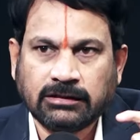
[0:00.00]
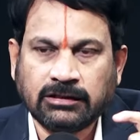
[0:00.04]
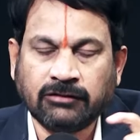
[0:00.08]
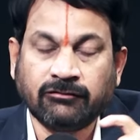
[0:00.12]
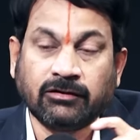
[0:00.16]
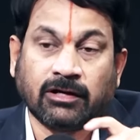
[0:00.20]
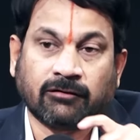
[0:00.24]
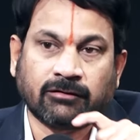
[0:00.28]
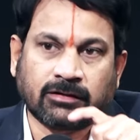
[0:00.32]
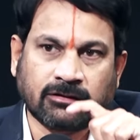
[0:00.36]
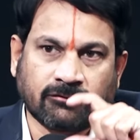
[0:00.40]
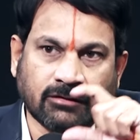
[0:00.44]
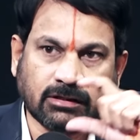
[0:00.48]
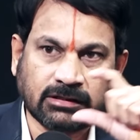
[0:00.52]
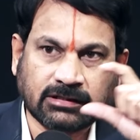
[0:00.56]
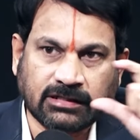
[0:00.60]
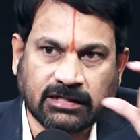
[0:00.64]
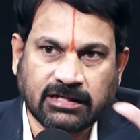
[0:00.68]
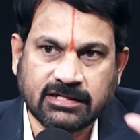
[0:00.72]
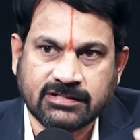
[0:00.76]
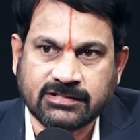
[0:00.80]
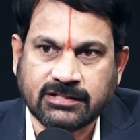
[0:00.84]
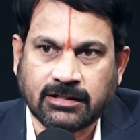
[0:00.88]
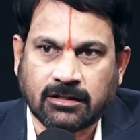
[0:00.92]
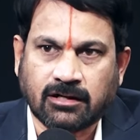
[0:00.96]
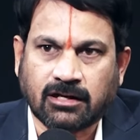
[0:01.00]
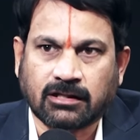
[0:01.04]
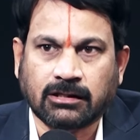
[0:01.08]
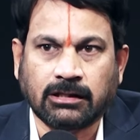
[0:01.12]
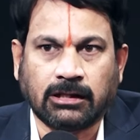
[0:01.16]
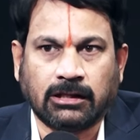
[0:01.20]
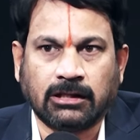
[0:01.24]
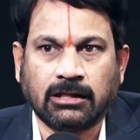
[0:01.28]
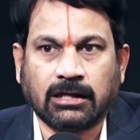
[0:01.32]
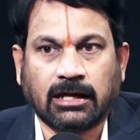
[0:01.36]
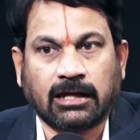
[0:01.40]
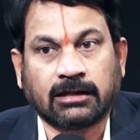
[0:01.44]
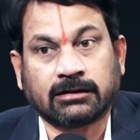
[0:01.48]
ఇవి ఎవరెవరికి రాశారు అన్నది
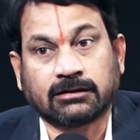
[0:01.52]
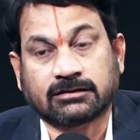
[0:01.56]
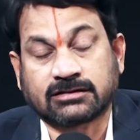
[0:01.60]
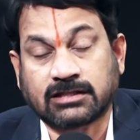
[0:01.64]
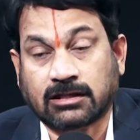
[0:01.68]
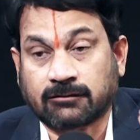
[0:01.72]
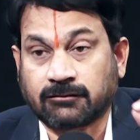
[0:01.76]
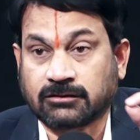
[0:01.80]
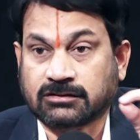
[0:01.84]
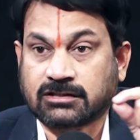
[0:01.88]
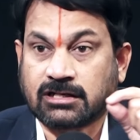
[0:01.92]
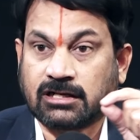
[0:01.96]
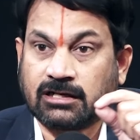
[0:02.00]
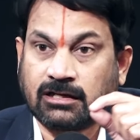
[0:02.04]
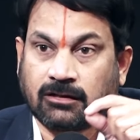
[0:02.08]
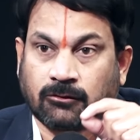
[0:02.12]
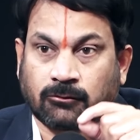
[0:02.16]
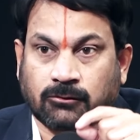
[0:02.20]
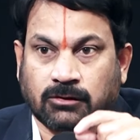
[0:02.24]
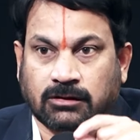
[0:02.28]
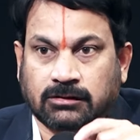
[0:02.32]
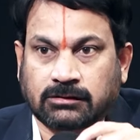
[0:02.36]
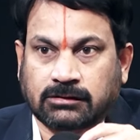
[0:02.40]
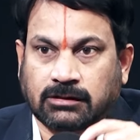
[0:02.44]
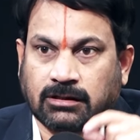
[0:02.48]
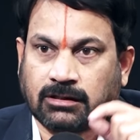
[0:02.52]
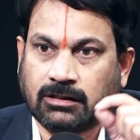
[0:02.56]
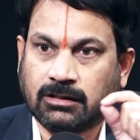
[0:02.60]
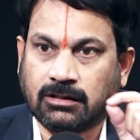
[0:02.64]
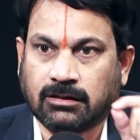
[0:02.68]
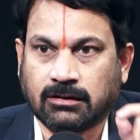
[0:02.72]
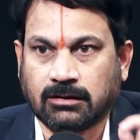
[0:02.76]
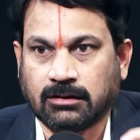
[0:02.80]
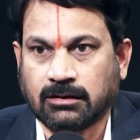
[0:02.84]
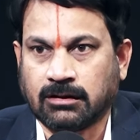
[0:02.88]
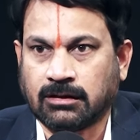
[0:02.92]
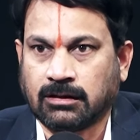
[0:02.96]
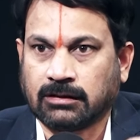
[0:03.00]
సర్వత్రా ఒకంత
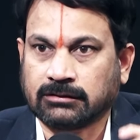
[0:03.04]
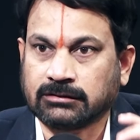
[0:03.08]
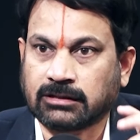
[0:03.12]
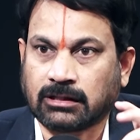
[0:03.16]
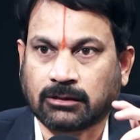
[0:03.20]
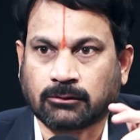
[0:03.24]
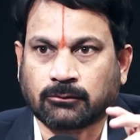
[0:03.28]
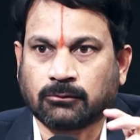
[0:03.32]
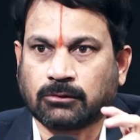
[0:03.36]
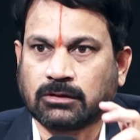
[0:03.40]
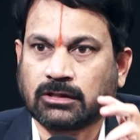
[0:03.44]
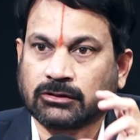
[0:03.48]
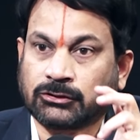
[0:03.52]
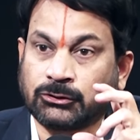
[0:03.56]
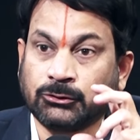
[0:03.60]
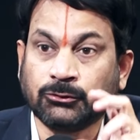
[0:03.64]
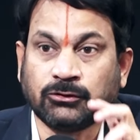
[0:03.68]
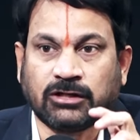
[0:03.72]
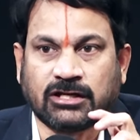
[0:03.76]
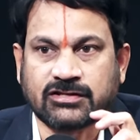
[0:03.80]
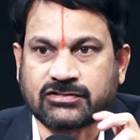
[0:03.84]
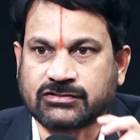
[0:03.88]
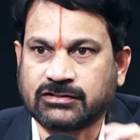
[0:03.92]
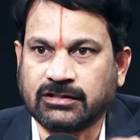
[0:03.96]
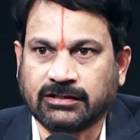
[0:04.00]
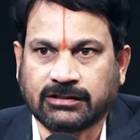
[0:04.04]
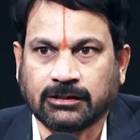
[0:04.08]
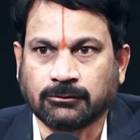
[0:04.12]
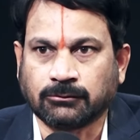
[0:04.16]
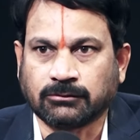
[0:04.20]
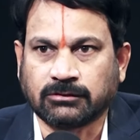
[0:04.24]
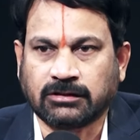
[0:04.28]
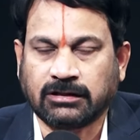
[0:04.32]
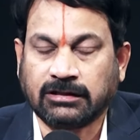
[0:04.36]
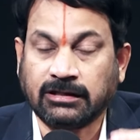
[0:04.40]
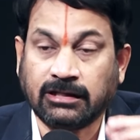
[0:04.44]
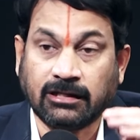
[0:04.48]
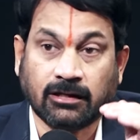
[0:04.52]
అందరికి కూడా క్యూరియాసిటీ అయితే
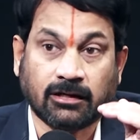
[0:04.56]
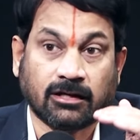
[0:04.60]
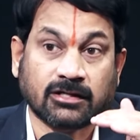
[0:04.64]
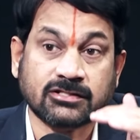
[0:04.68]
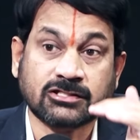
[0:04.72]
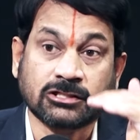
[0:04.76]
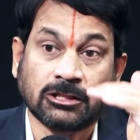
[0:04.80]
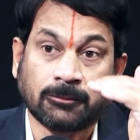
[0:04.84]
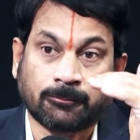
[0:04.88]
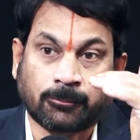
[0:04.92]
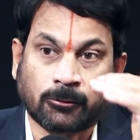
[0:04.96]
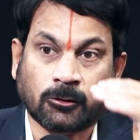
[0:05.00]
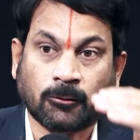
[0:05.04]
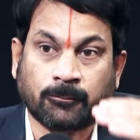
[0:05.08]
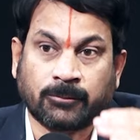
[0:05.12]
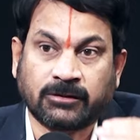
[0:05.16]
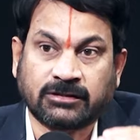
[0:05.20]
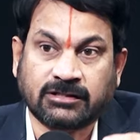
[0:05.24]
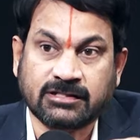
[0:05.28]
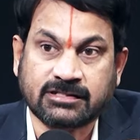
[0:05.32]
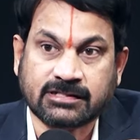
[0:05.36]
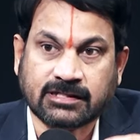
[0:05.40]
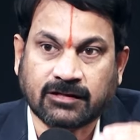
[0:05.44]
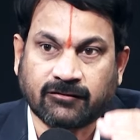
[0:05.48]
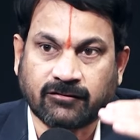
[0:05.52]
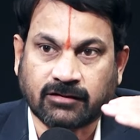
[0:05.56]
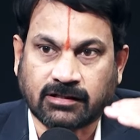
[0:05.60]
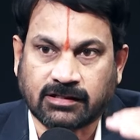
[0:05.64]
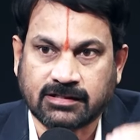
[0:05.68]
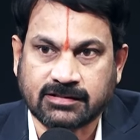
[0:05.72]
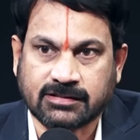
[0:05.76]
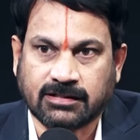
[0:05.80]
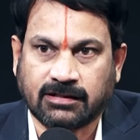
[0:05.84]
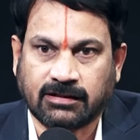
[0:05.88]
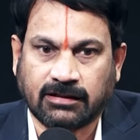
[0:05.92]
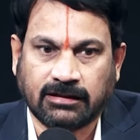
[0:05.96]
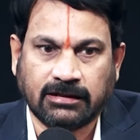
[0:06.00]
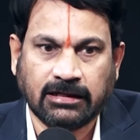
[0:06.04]
ఉంది ఈ ఆస్తుల ప్రాపర్టీస్ కవర్
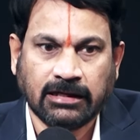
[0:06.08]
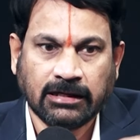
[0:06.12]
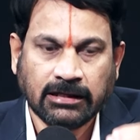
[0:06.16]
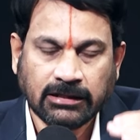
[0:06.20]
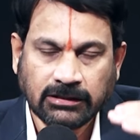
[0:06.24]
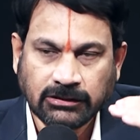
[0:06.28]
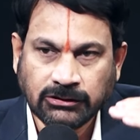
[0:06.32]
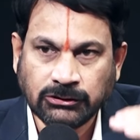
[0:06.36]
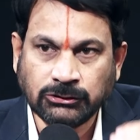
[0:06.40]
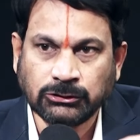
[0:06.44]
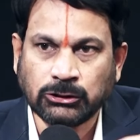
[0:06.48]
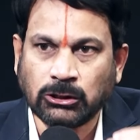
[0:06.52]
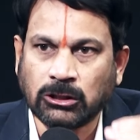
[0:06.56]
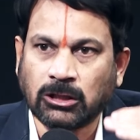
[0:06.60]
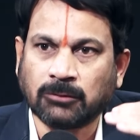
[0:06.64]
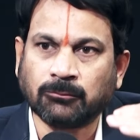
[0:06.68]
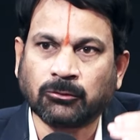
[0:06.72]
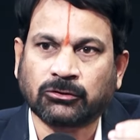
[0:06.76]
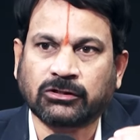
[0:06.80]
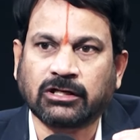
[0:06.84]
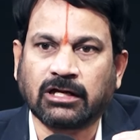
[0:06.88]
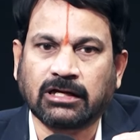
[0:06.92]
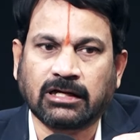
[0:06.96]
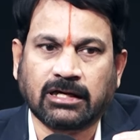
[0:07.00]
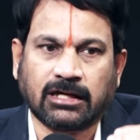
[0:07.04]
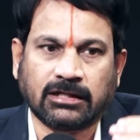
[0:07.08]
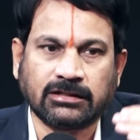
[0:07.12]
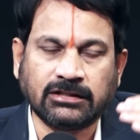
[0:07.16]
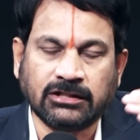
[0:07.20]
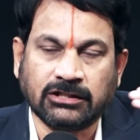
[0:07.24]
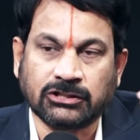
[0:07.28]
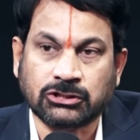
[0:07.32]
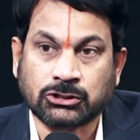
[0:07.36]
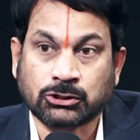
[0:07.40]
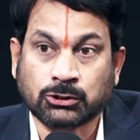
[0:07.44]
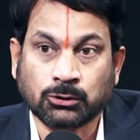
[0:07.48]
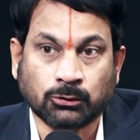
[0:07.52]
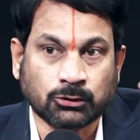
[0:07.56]
రాశారని ఇందులో ముఖ్యంగా ఈ
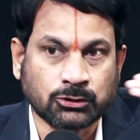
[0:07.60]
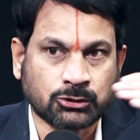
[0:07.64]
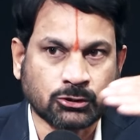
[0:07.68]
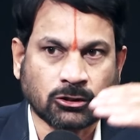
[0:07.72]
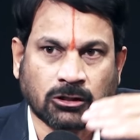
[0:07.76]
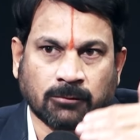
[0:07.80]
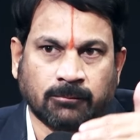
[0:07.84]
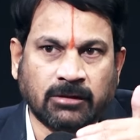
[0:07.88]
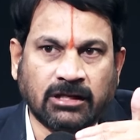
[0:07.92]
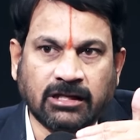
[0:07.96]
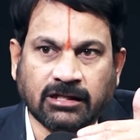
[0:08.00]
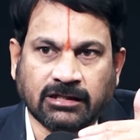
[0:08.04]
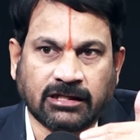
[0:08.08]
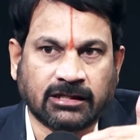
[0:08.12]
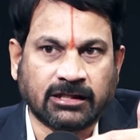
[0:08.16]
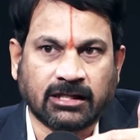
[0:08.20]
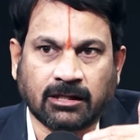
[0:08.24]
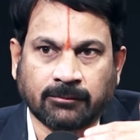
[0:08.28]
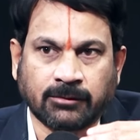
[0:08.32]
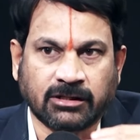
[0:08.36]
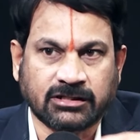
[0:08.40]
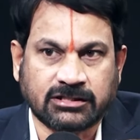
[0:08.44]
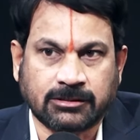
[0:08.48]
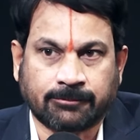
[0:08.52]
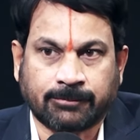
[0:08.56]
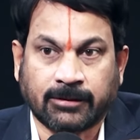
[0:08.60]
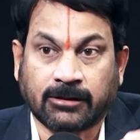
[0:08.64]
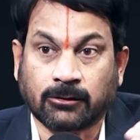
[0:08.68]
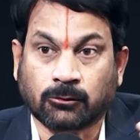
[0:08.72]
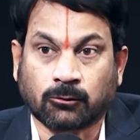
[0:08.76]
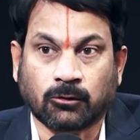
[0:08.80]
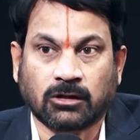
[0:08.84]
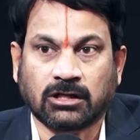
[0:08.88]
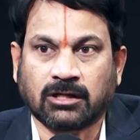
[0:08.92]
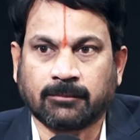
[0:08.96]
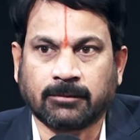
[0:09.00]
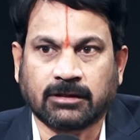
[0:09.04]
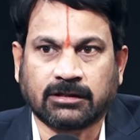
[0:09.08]
టూ స్టోర్ బిల్డింగ్ నిండా మీకు చెప్పాను
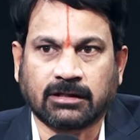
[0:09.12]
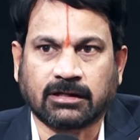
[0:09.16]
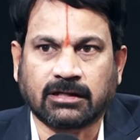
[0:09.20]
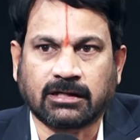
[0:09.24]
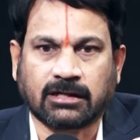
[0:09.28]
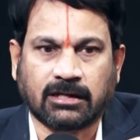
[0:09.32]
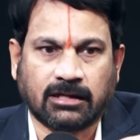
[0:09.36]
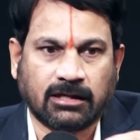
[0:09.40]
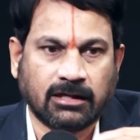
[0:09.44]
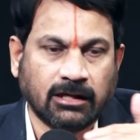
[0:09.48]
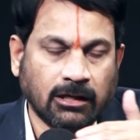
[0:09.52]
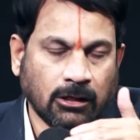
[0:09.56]
కొల్లాబా దగ్గర